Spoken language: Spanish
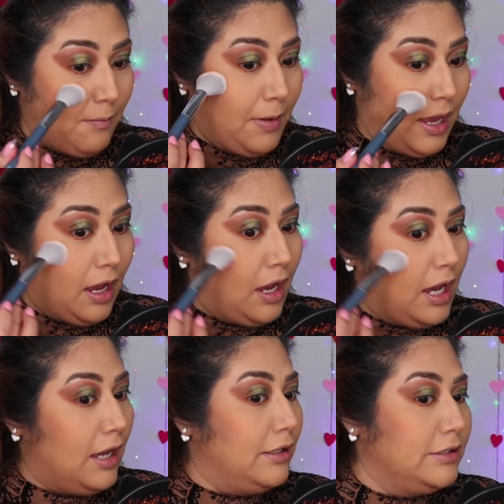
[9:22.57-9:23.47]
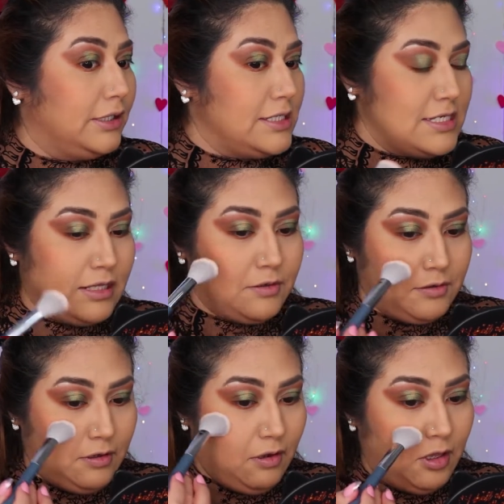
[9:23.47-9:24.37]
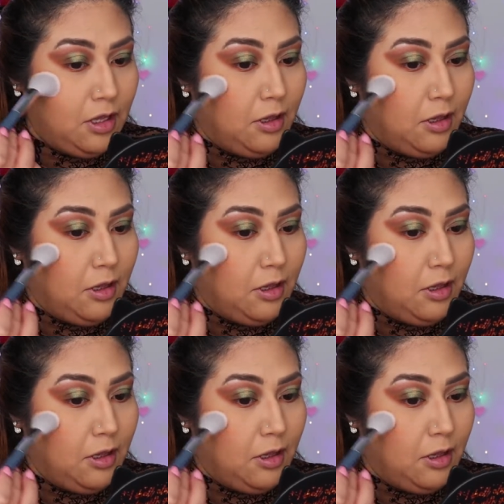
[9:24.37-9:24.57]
me encanta ese tono,